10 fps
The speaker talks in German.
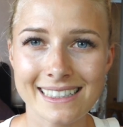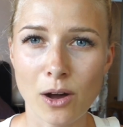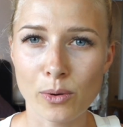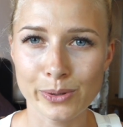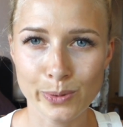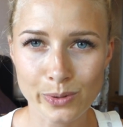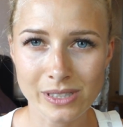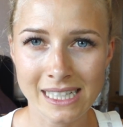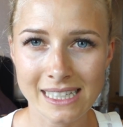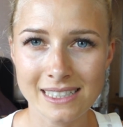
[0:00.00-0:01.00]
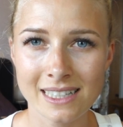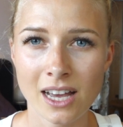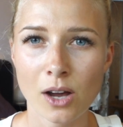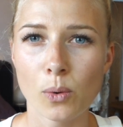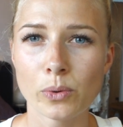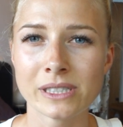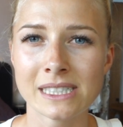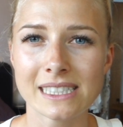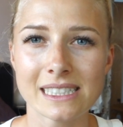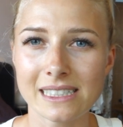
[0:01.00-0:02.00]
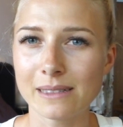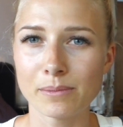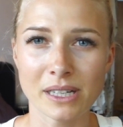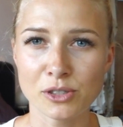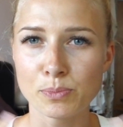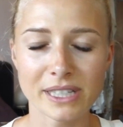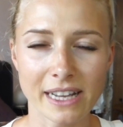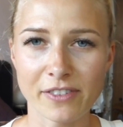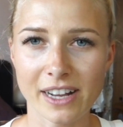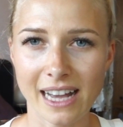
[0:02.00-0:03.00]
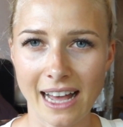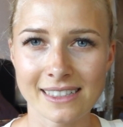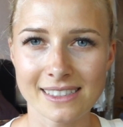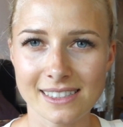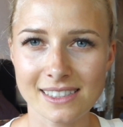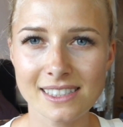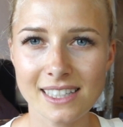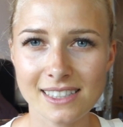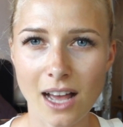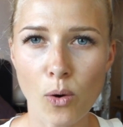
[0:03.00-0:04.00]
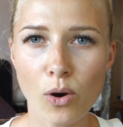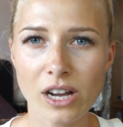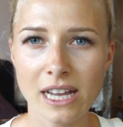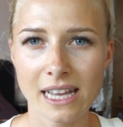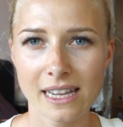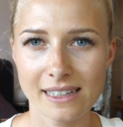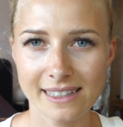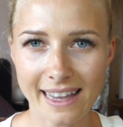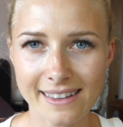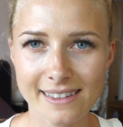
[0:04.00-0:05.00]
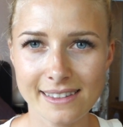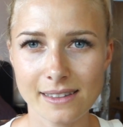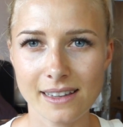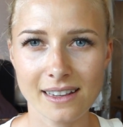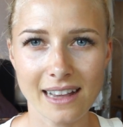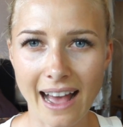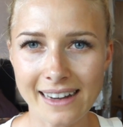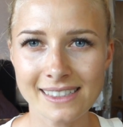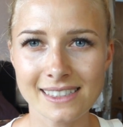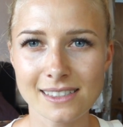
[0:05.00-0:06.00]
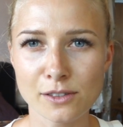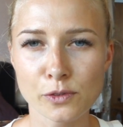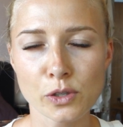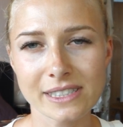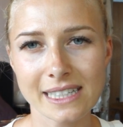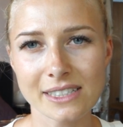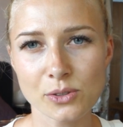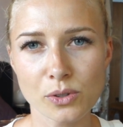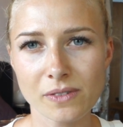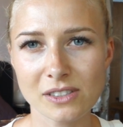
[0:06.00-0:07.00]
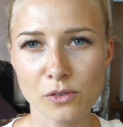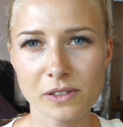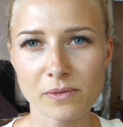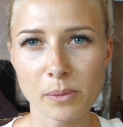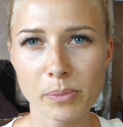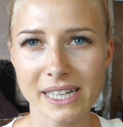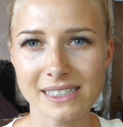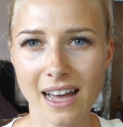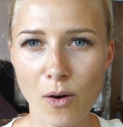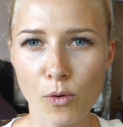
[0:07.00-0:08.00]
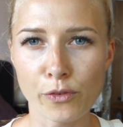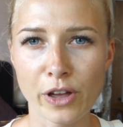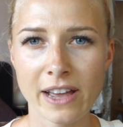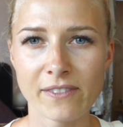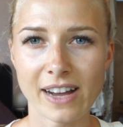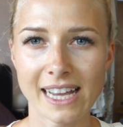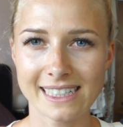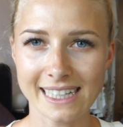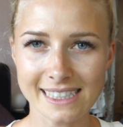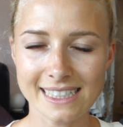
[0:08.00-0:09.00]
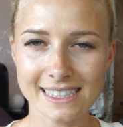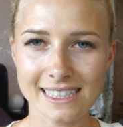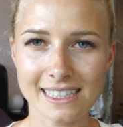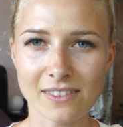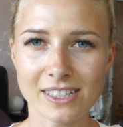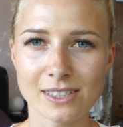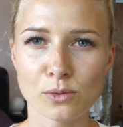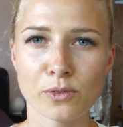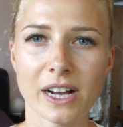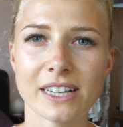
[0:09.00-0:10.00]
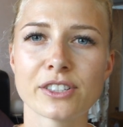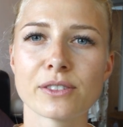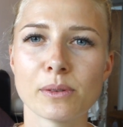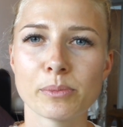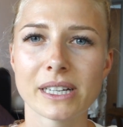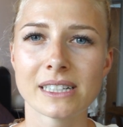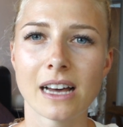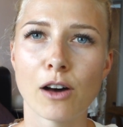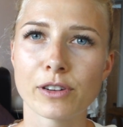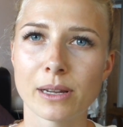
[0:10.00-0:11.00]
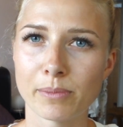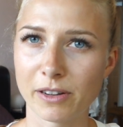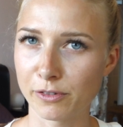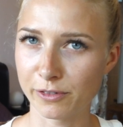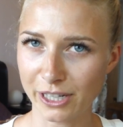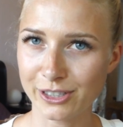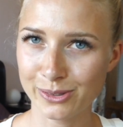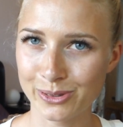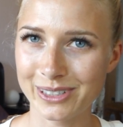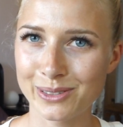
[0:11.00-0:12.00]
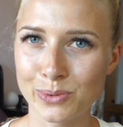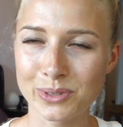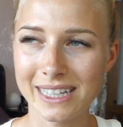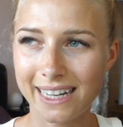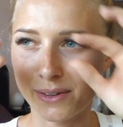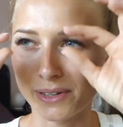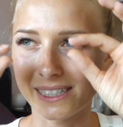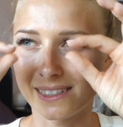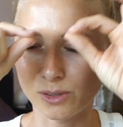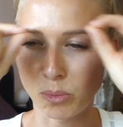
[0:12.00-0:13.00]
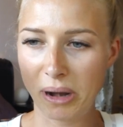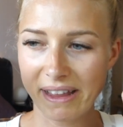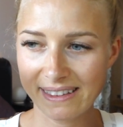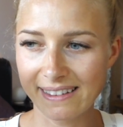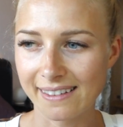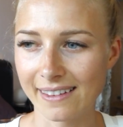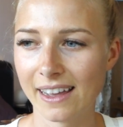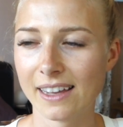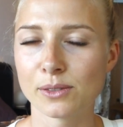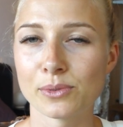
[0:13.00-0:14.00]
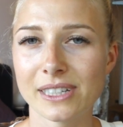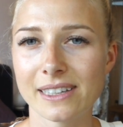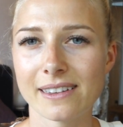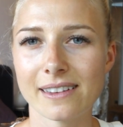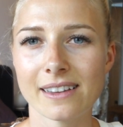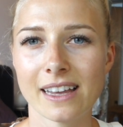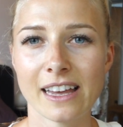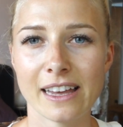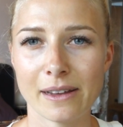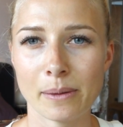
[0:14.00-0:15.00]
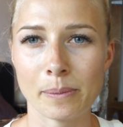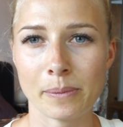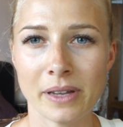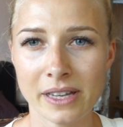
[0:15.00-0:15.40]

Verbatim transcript: die Augen jucken nicht und man spürt einfach gar nichts. Das ist jetzt auch jetzt gar nicht das Gefühl, als hätte ich irgendwas auf den Wimpern drauf. Weil kennt ihr das sicher, wenn ihr so falsche Wimpern aufklebt, mal für Fasching oder so, die dann auch richtig so Plastik, so dicke ähm,